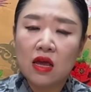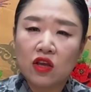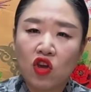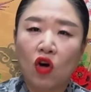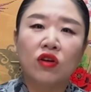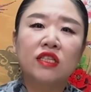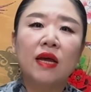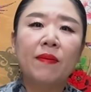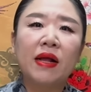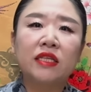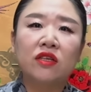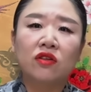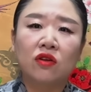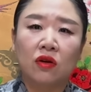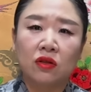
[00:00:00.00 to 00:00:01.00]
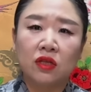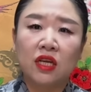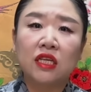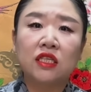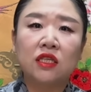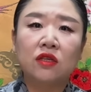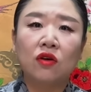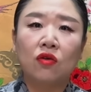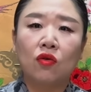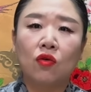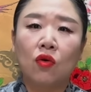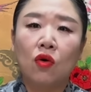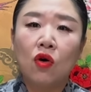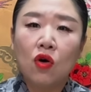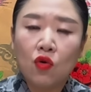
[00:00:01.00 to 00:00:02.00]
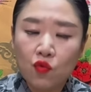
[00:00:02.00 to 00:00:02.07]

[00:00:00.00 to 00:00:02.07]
경제 발전을 어떻게 시켰고